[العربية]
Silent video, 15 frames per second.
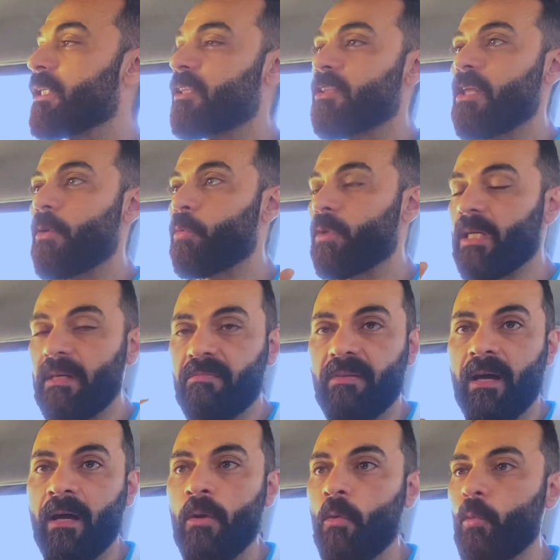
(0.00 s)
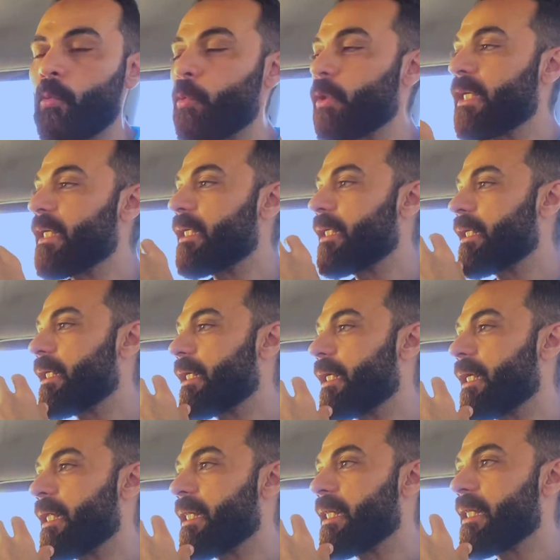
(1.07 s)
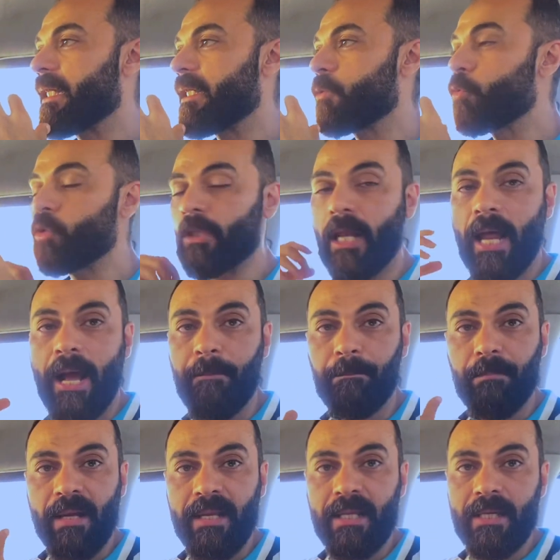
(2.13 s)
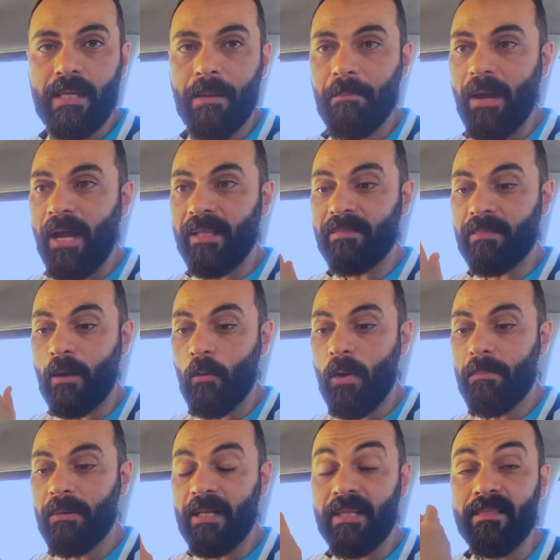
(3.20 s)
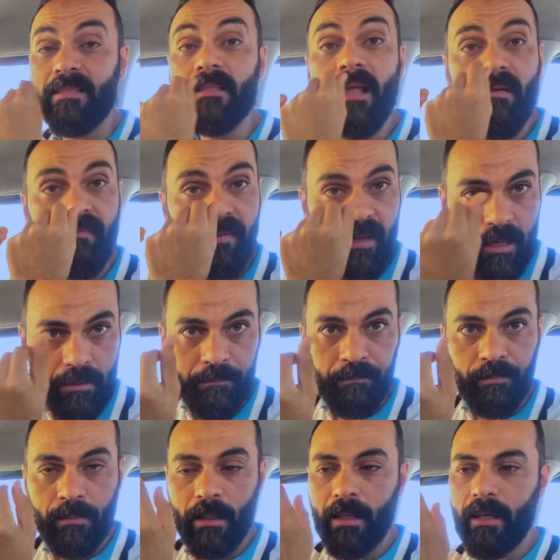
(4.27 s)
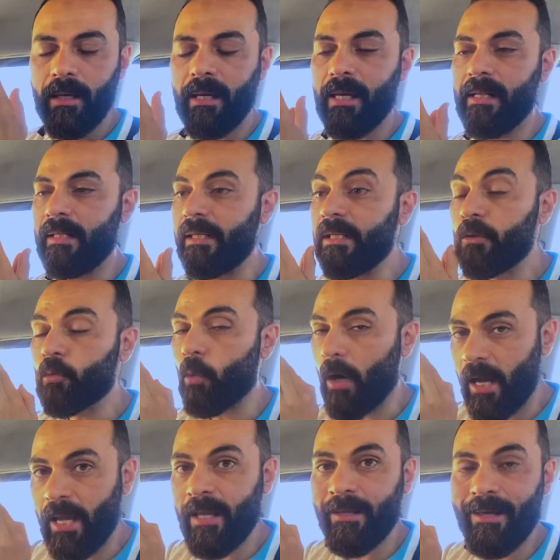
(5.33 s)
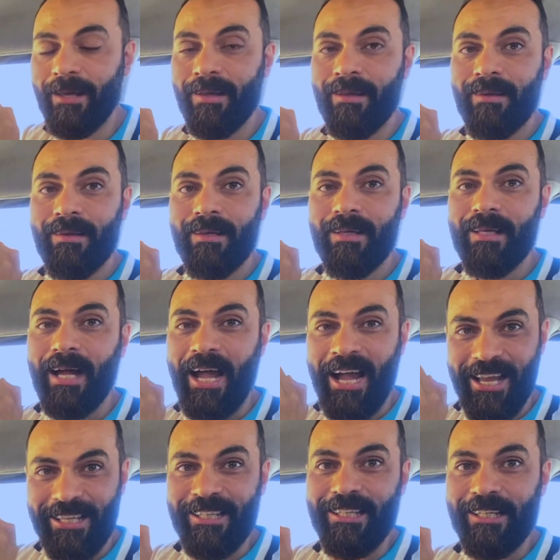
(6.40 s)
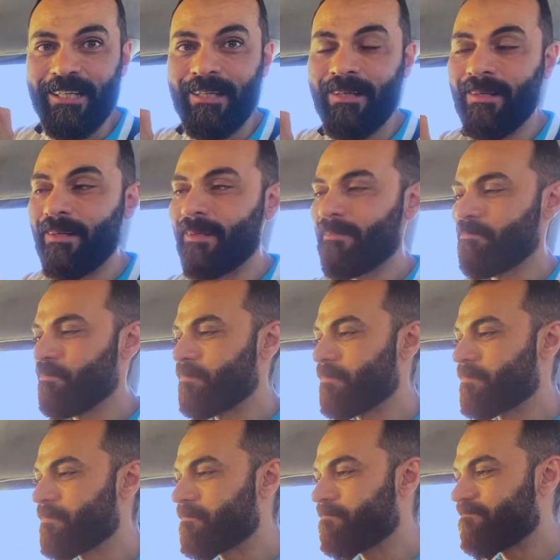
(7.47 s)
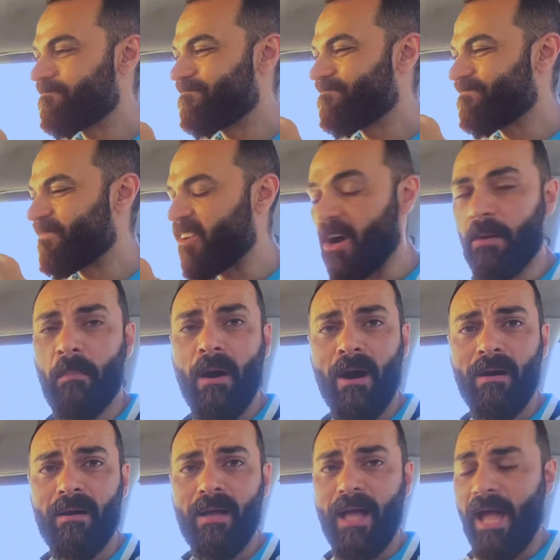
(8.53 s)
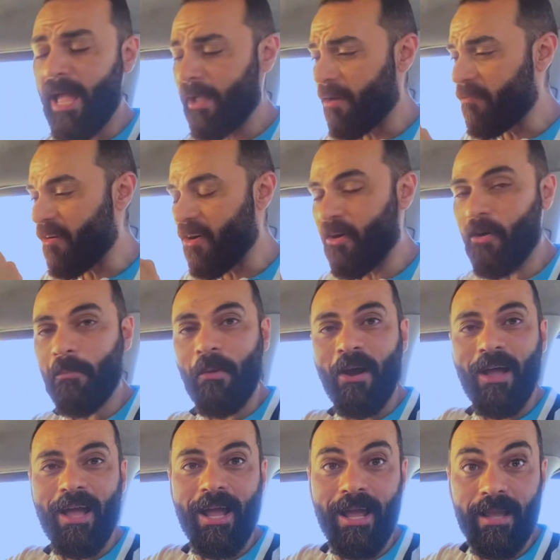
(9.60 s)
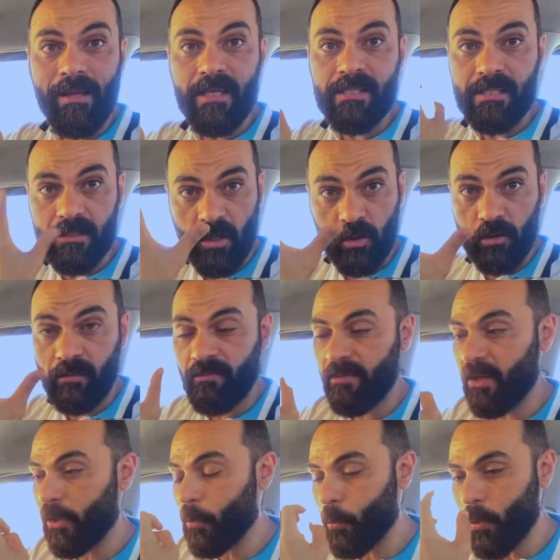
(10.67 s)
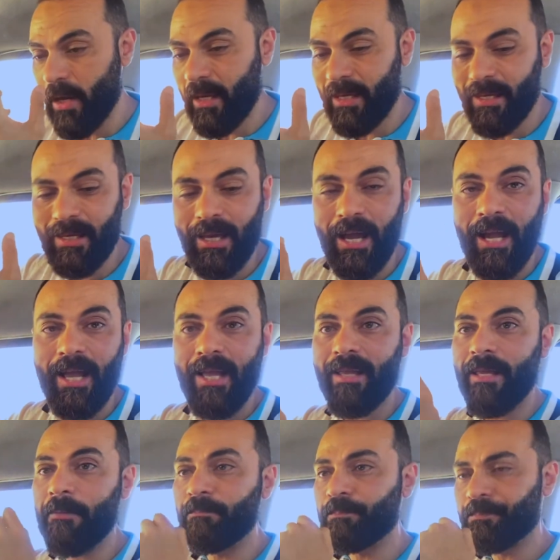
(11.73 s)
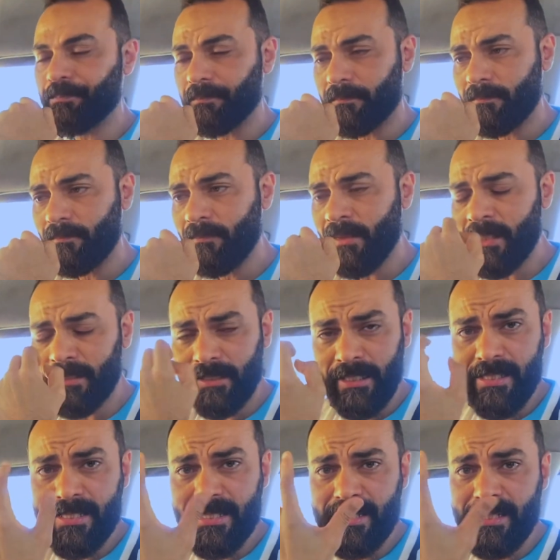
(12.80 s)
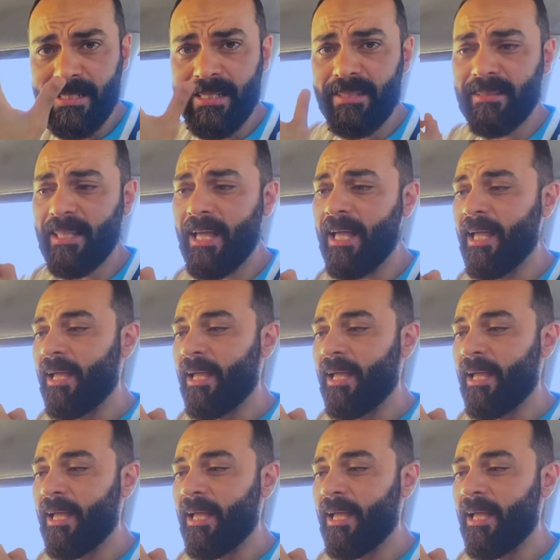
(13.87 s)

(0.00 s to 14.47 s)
التوليفه والنوتة العنبرية مع التوابل الدافية خليته حاجة حقيقي فخمة حاجة فخامة حاجه سيدكتيف اغوائيه حاجه تحس ان انت